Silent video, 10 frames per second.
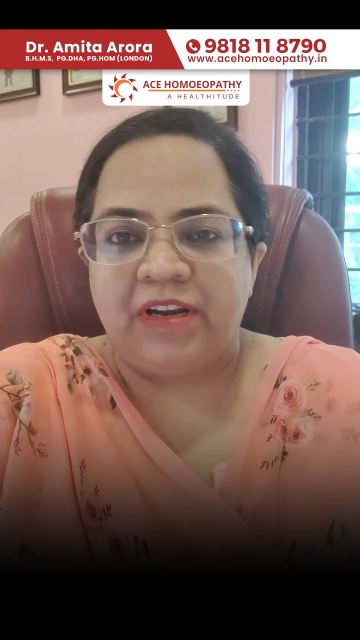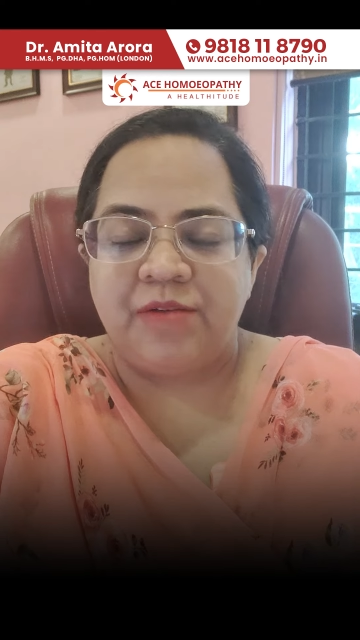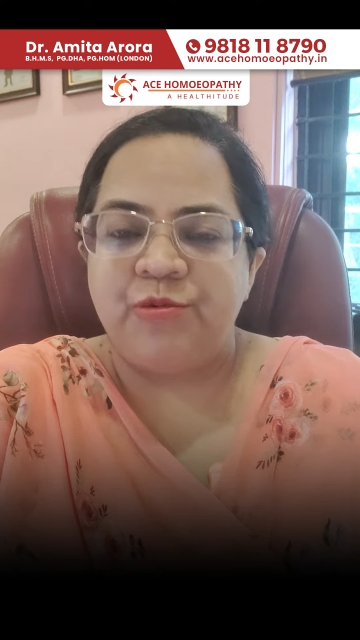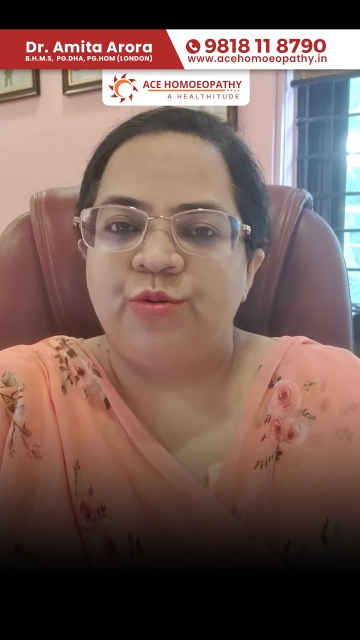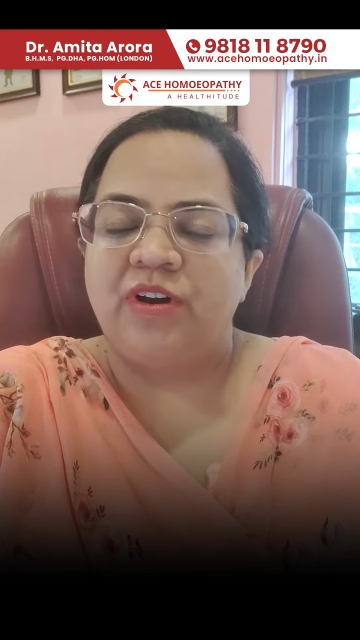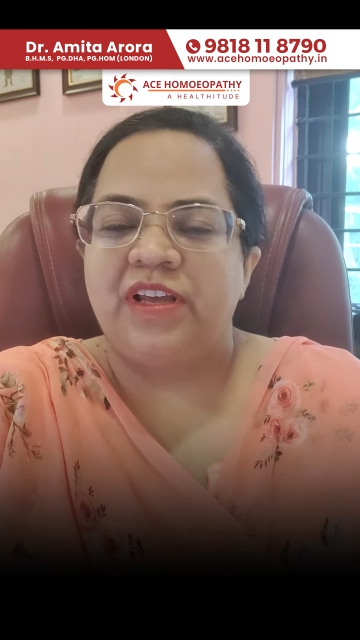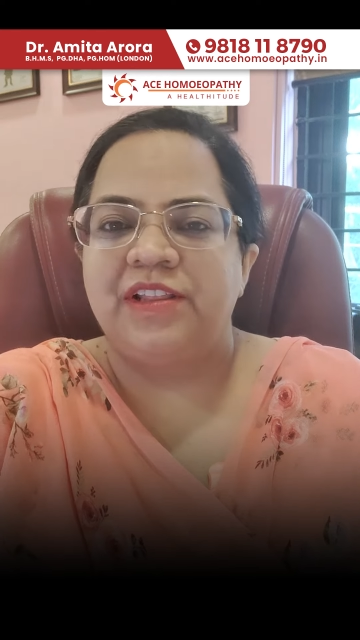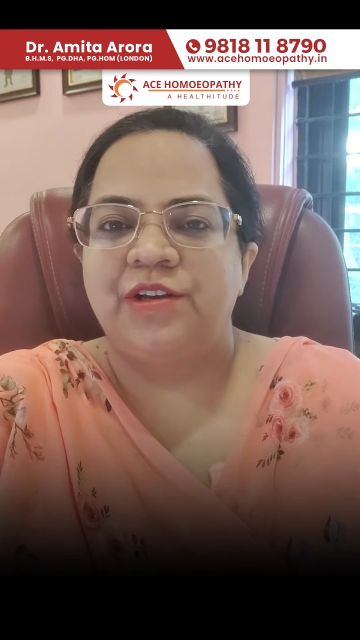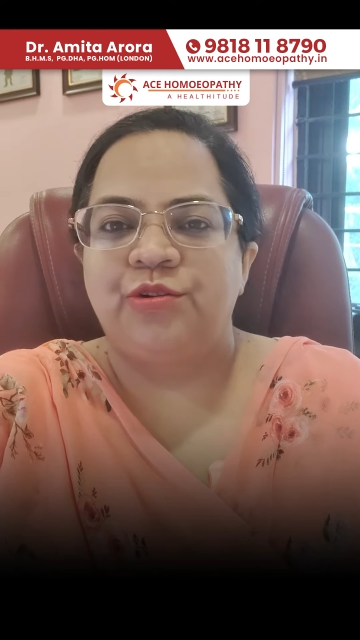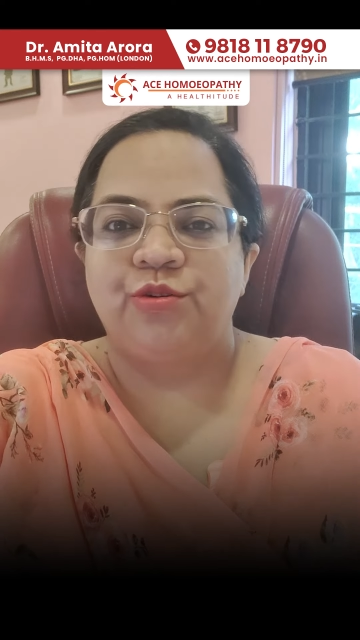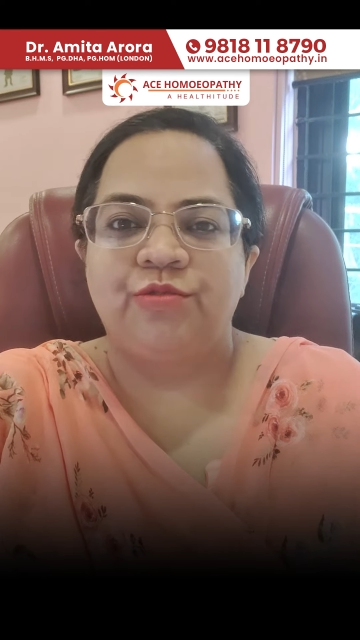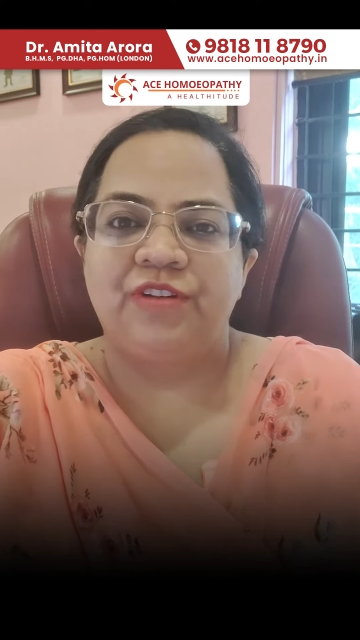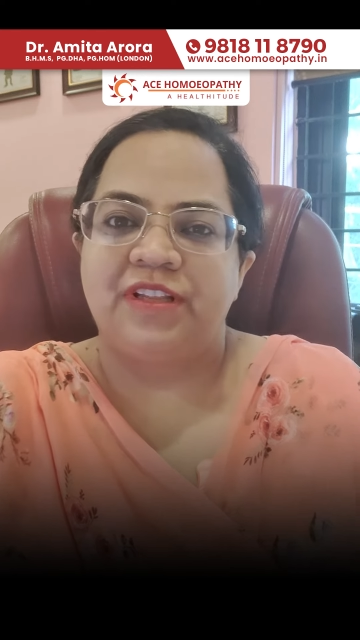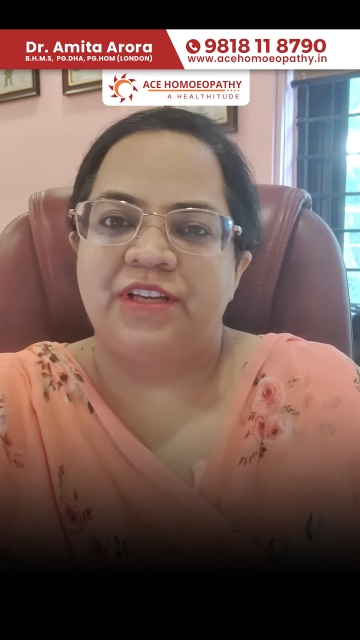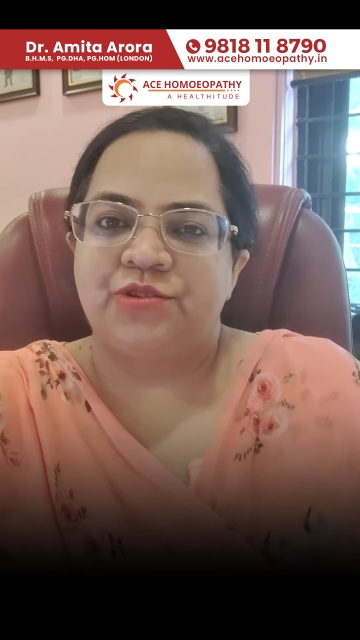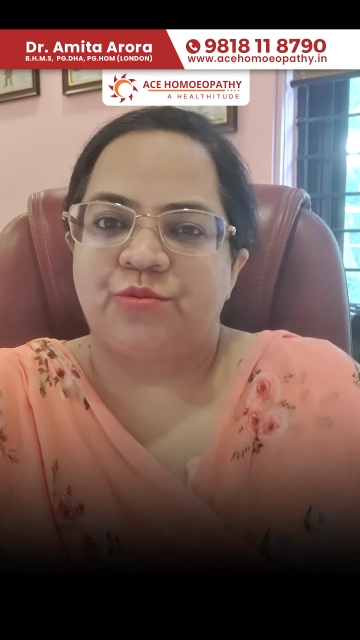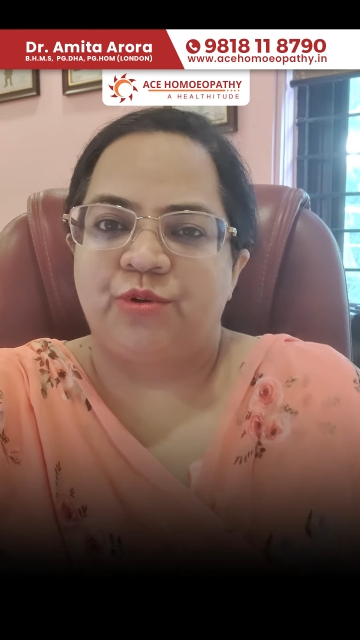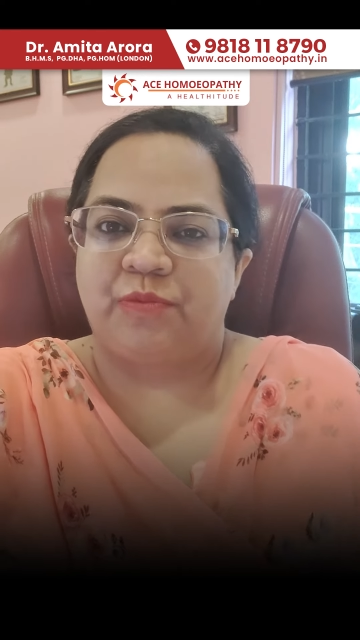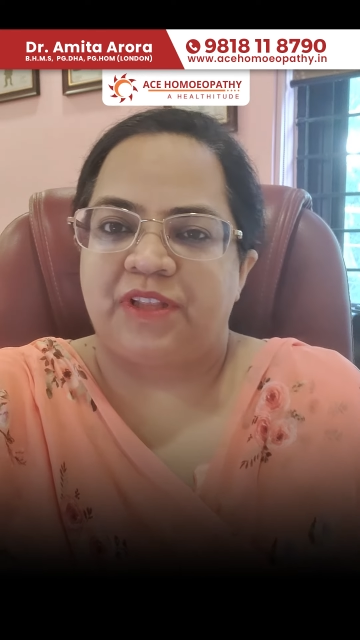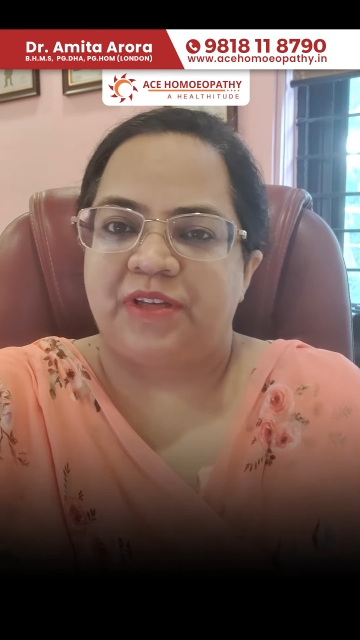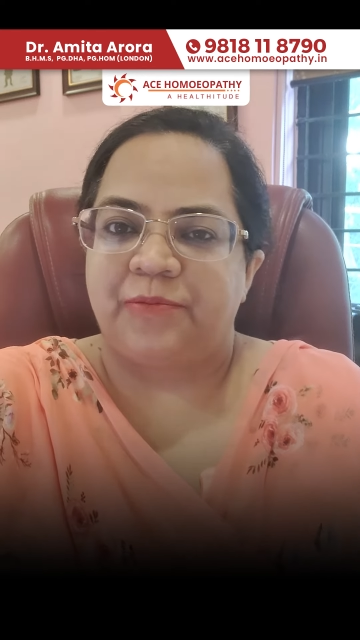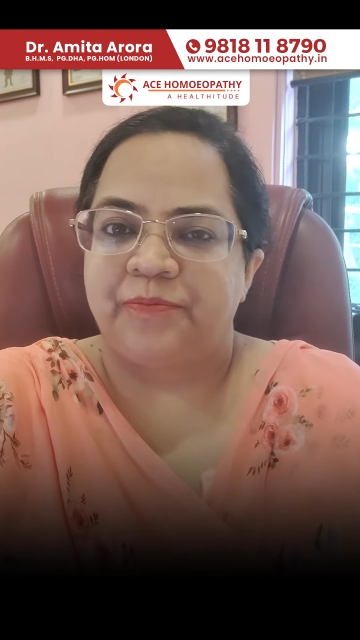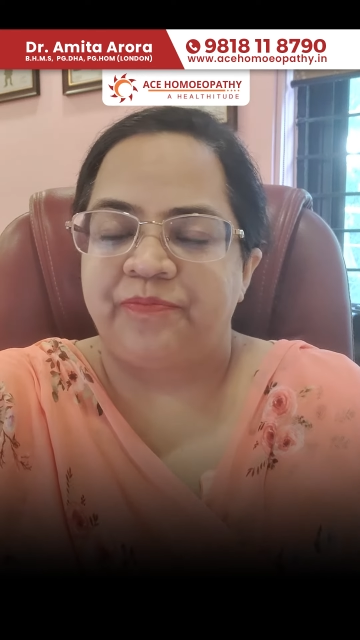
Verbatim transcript: वेलकम टू अ हेल्दी ट्यूट विद एस होम्योपैथी